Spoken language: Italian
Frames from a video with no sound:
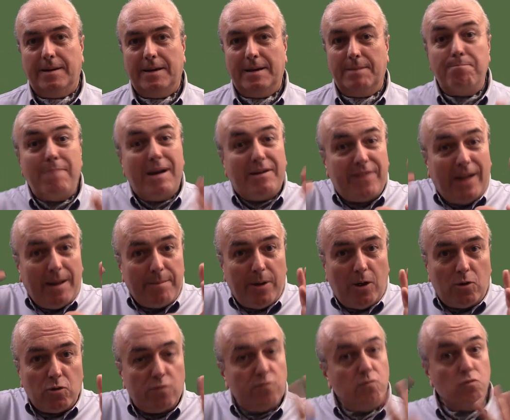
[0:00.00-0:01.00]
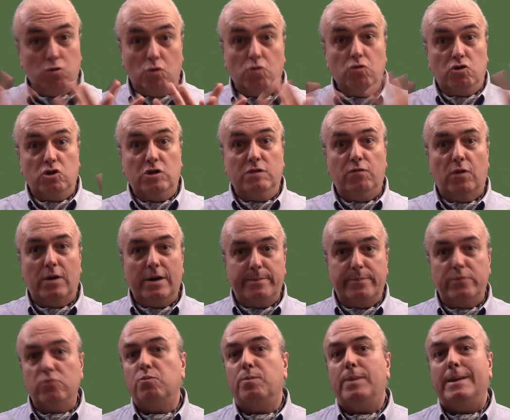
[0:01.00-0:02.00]
Ma avrebbero dovuto, ci vuole
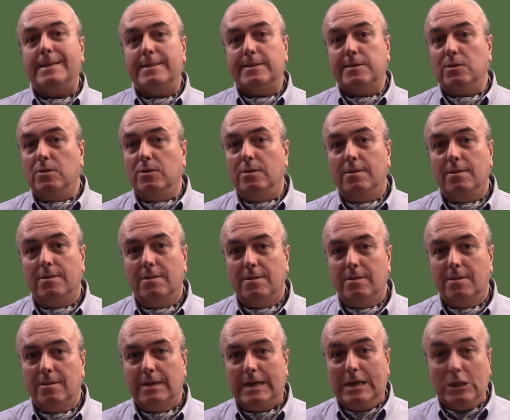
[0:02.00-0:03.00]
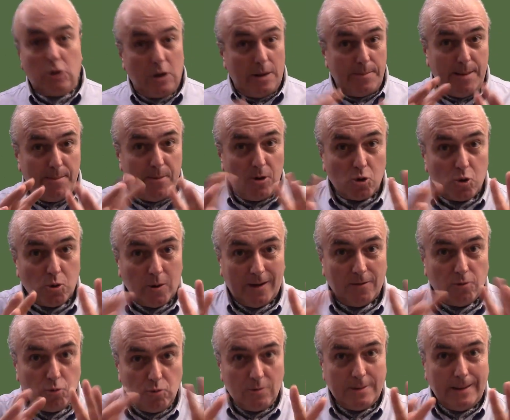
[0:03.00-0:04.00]
più spazio. Non abbiamo ancora
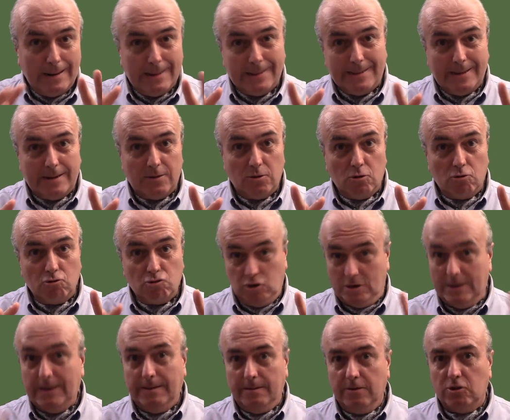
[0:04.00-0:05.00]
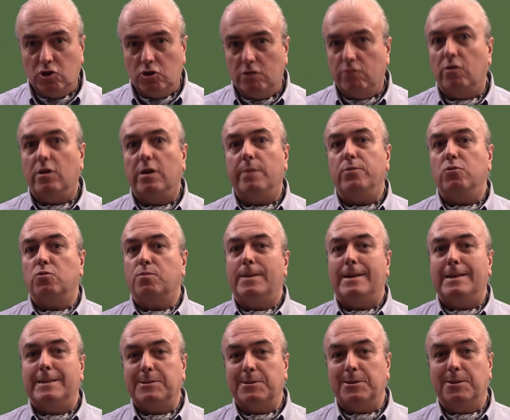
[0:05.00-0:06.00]
tutta la tecnologia? Ci vuole più
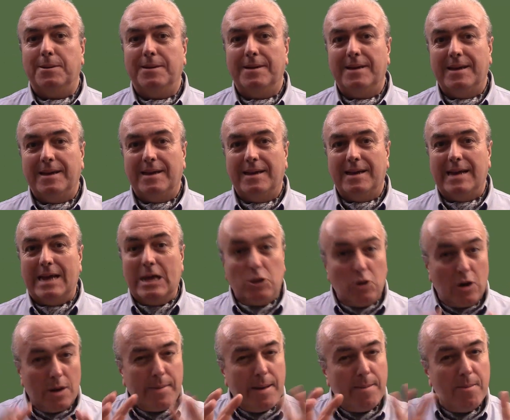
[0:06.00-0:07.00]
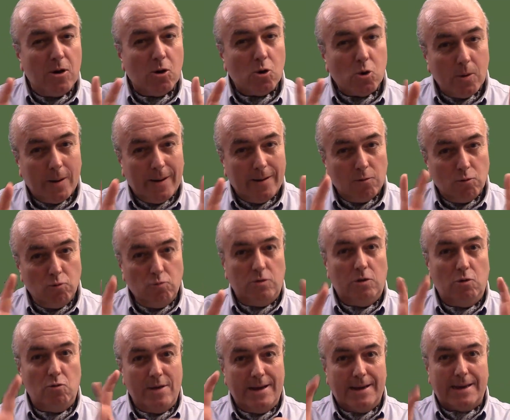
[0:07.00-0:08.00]
spazio. Non abbiamo ancora tutti
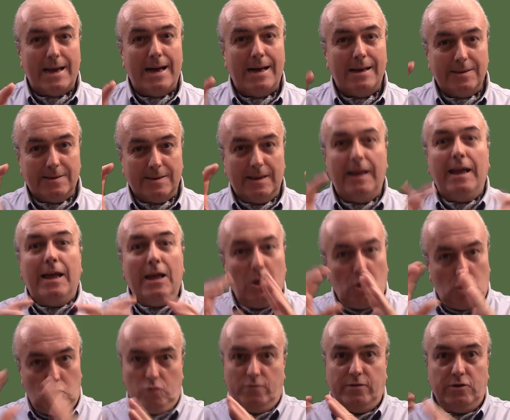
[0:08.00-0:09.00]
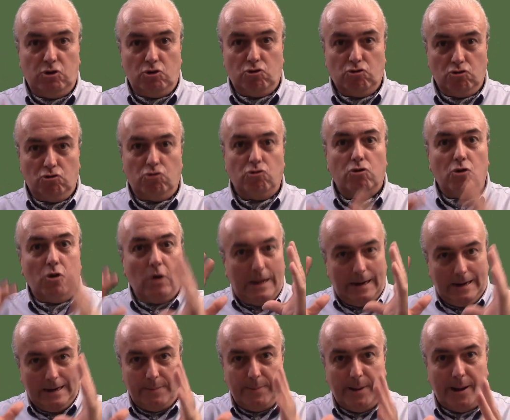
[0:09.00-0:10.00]
una casa dove ci sono
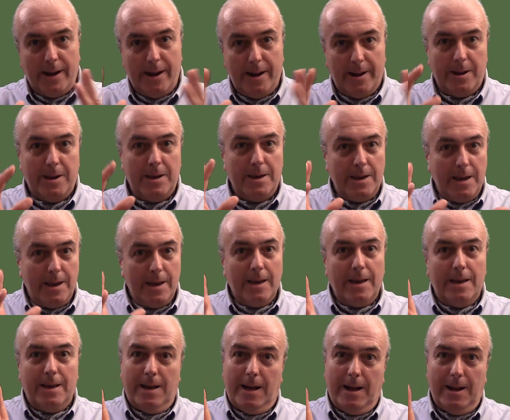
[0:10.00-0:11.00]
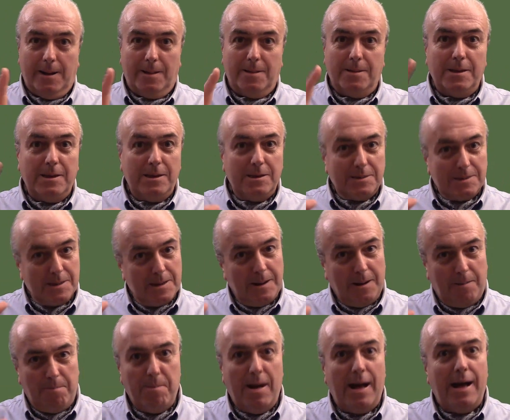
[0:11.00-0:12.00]
librerie, hard disk,
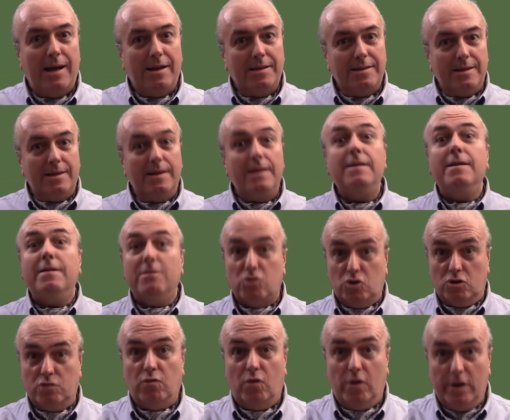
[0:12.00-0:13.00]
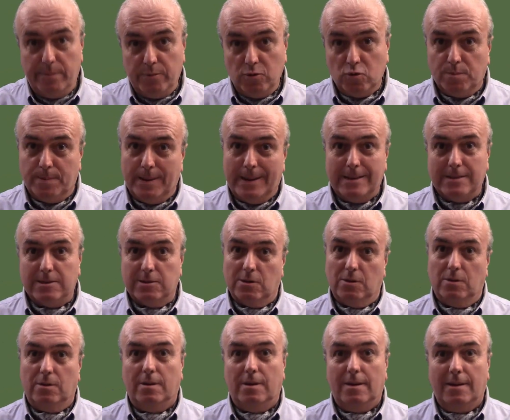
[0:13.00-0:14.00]
armadi? Ci vuole più spazio